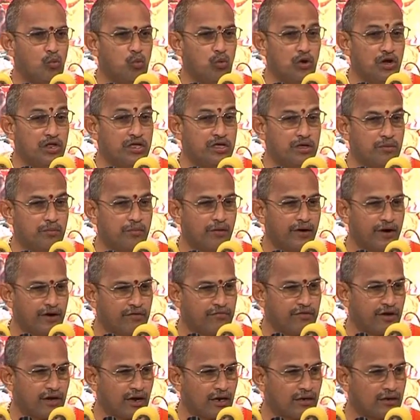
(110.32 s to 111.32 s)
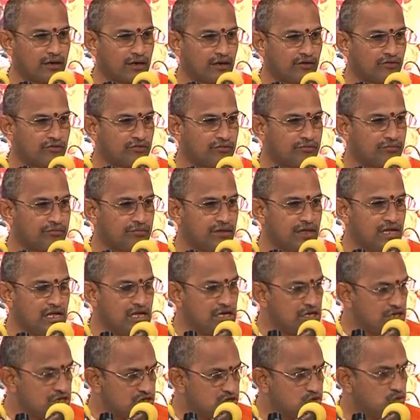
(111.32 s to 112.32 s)
ఉనికిపోయాడు విరాట్రాజు
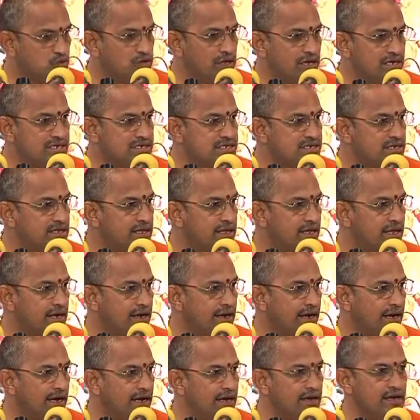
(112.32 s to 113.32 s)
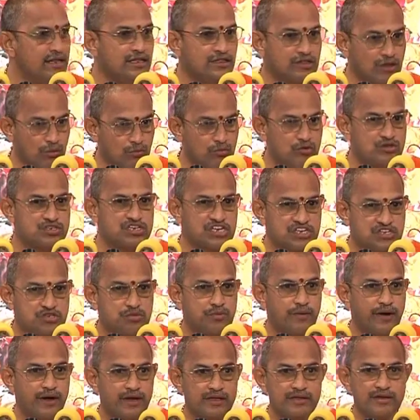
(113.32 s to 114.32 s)
సుదేష్ణ దగ్గరికి వెళ్ళి నీ తమ్ముడు
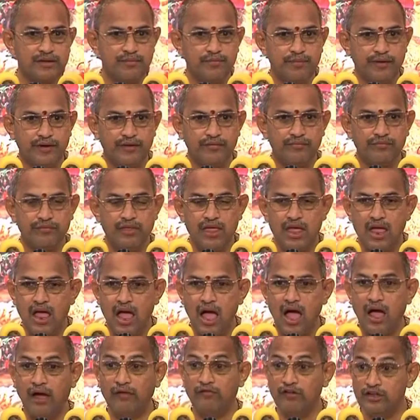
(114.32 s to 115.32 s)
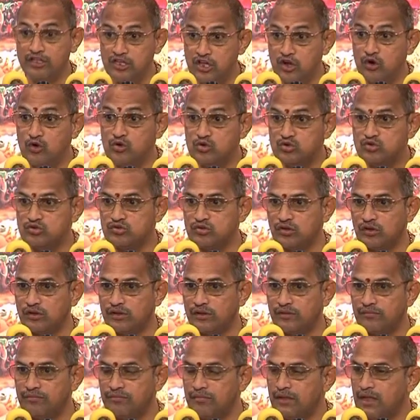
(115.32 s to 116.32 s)
చచ్చిపోయాడని చెప్పాడు ఆవిడ ఏడుస్తోంది
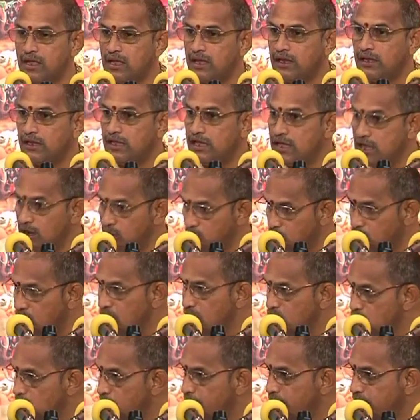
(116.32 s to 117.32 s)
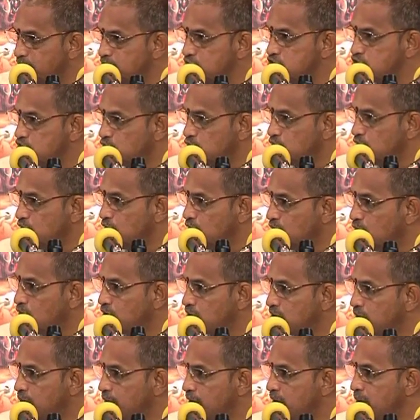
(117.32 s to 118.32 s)
ఈలోగా ఉపకీచకుల్లో
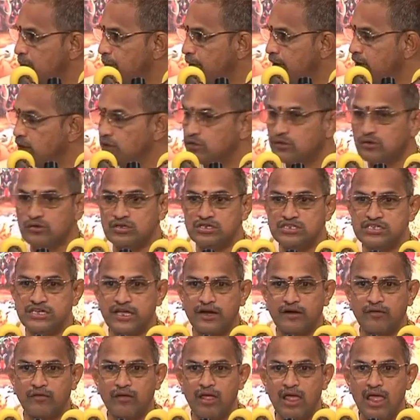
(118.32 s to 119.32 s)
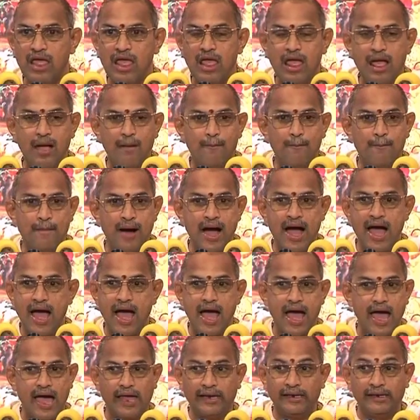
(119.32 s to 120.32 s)
కొంతమంది పరిగెత్తుకొచ్చారు మా
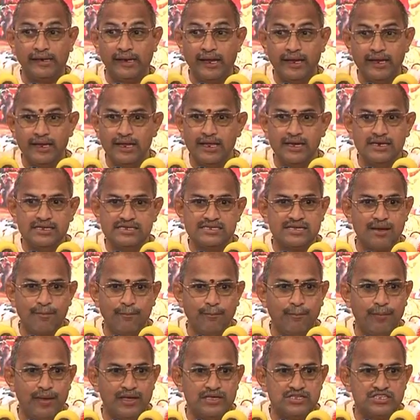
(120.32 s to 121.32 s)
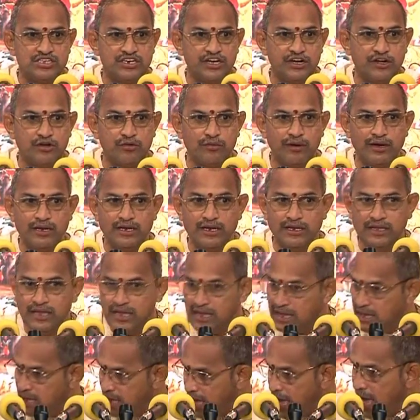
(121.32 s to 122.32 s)
అన్నయ్యని
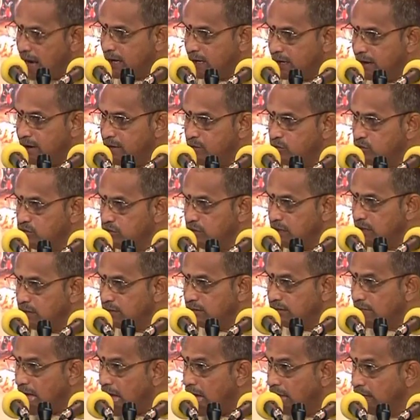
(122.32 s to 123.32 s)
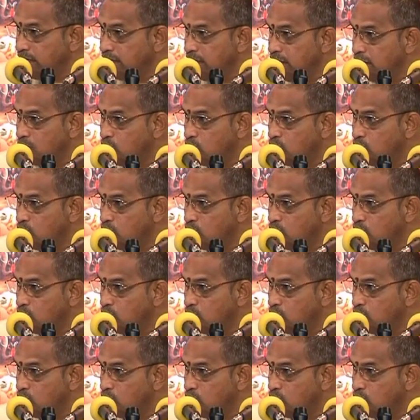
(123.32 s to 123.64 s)
చంపేసినటువంటిది అక్కడే ఉంది దాన్ని